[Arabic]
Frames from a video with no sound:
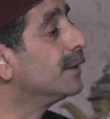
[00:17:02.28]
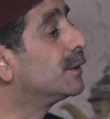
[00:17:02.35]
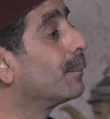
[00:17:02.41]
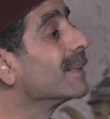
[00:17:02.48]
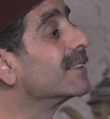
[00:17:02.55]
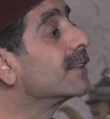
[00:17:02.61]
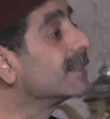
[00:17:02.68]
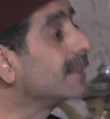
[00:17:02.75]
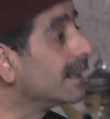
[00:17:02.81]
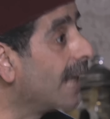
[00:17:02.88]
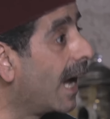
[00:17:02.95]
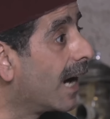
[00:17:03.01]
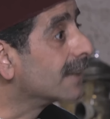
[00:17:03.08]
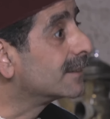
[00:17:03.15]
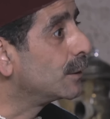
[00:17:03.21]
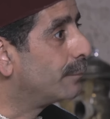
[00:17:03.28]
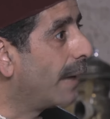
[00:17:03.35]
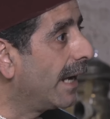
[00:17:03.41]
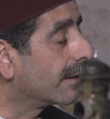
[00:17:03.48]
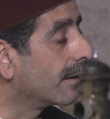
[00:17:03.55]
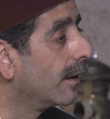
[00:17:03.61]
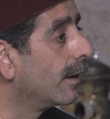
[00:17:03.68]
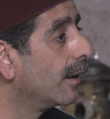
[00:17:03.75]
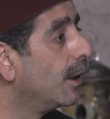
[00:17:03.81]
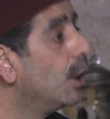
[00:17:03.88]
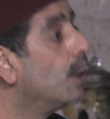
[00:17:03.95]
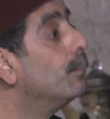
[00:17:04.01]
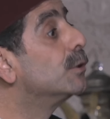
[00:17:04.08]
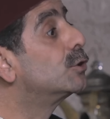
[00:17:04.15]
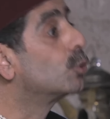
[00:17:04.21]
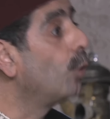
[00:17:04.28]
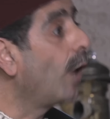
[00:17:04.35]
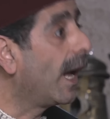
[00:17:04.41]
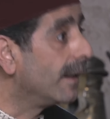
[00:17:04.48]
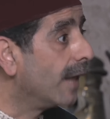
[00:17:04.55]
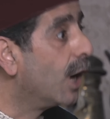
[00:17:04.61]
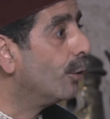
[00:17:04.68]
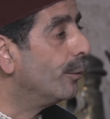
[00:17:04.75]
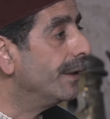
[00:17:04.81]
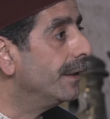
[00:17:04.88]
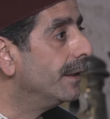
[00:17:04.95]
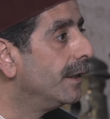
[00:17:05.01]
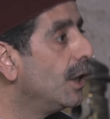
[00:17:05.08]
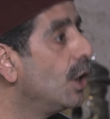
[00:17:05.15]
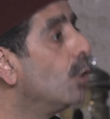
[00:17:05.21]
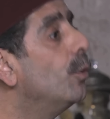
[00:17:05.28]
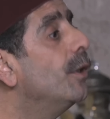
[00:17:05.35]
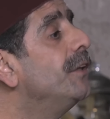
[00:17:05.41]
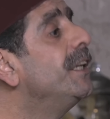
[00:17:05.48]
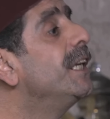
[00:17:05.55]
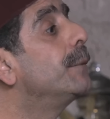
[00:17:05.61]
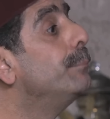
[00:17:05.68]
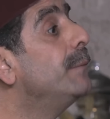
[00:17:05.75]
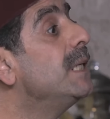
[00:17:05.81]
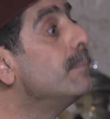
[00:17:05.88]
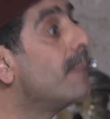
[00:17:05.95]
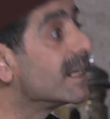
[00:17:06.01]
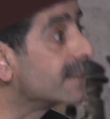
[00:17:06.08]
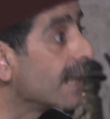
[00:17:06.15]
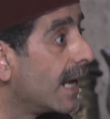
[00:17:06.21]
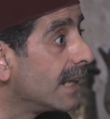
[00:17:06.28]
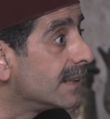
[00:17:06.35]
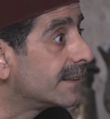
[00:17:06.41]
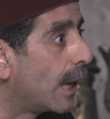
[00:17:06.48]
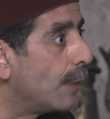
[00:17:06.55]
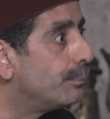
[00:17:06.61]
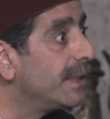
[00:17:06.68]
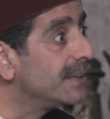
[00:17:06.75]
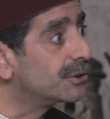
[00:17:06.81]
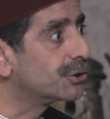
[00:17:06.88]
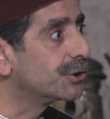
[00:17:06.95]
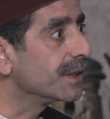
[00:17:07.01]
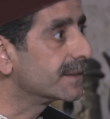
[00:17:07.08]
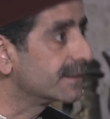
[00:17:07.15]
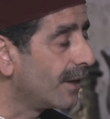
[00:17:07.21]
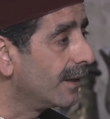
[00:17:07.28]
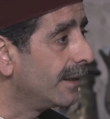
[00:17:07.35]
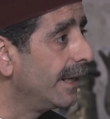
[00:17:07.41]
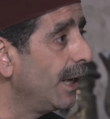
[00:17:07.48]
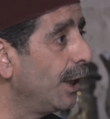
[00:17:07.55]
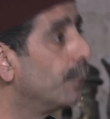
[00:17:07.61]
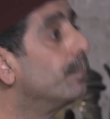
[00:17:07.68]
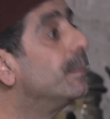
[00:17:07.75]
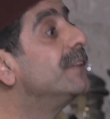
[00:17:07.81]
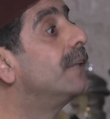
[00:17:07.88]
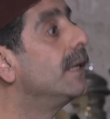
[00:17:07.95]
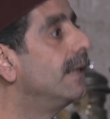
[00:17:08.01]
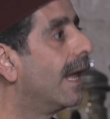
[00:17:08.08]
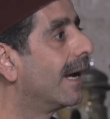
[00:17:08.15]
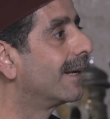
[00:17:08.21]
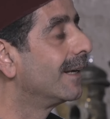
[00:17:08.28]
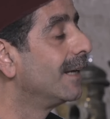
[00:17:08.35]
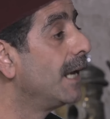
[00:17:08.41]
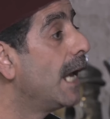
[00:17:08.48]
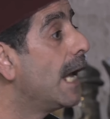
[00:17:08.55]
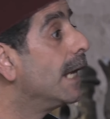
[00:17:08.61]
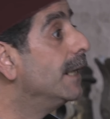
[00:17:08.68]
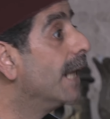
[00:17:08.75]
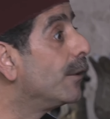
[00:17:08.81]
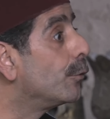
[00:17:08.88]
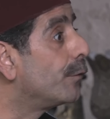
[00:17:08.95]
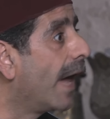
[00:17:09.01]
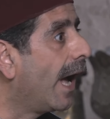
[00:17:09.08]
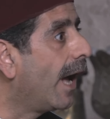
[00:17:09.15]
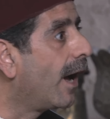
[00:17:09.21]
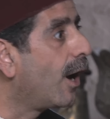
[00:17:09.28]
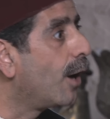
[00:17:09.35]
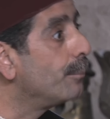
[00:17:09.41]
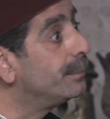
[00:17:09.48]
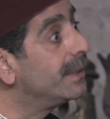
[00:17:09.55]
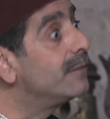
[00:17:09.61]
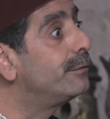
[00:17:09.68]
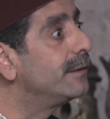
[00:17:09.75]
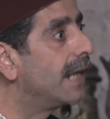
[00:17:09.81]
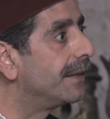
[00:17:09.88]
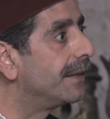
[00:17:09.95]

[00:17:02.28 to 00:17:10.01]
أنت بس تصل لحارة البحرة بتروح على القهوة وهنيك مين ما سالت عن بيت الشيخ صالح بيدلك لانه دحام بيلفي